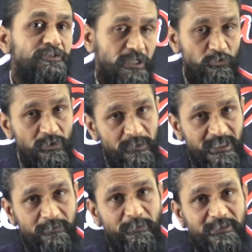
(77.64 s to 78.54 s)
चलो हम
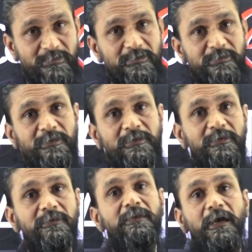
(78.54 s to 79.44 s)
आगे बात करते हैं
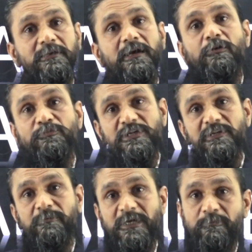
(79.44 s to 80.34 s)
कि क्या क्या ऑप्शन
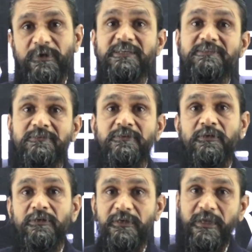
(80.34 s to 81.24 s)
हमारे पास
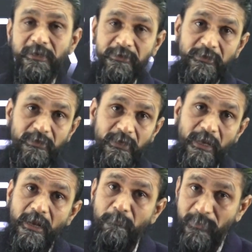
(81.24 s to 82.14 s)
गेट
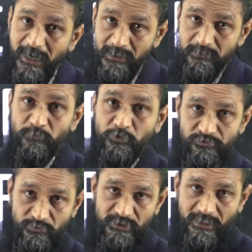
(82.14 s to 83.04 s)
के बाद
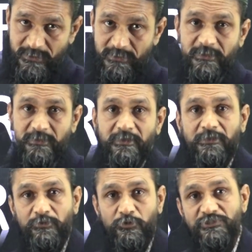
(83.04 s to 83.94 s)
मौजूद हैं
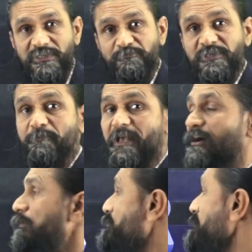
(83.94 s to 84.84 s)
तो सबसे
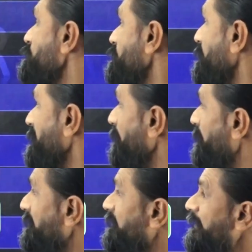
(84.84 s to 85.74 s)
पहला ऑप्शन जो हमारे
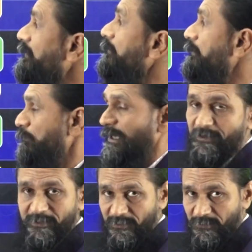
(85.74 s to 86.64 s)
पास है ट्रिपल
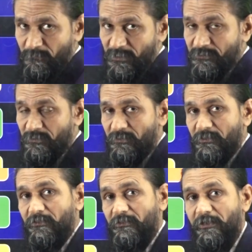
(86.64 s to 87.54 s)
आई टी हैदराबाद
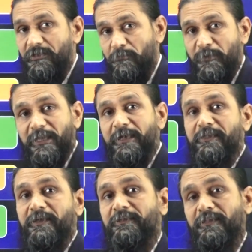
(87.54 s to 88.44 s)
देखिए ट्रिपल
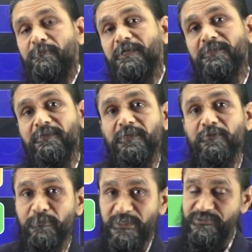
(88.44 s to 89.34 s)
आई हैदराबाद की
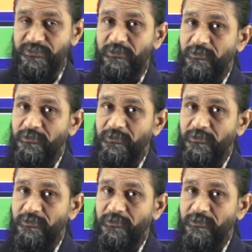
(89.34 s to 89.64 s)
इमेज